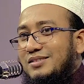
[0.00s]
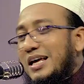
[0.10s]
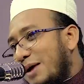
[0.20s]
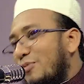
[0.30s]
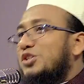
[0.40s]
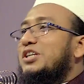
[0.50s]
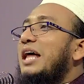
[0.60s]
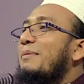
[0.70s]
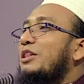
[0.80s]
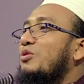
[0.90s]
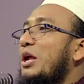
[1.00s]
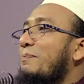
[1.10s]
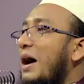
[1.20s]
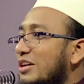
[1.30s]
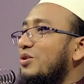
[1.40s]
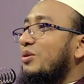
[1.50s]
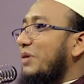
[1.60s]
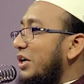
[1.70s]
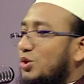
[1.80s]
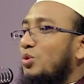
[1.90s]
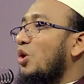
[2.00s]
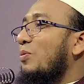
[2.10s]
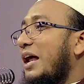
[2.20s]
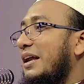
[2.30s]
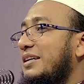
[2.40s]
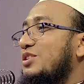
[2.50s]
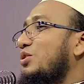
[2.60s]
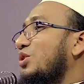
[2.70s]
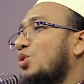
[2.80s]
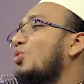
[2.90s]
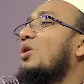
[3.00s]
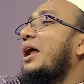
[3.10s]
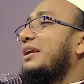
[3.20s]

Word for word: যারা মসজিদ আবাদ করে পাঁচ মানে শুক্রবার আলে কিছু কিছু শুক্র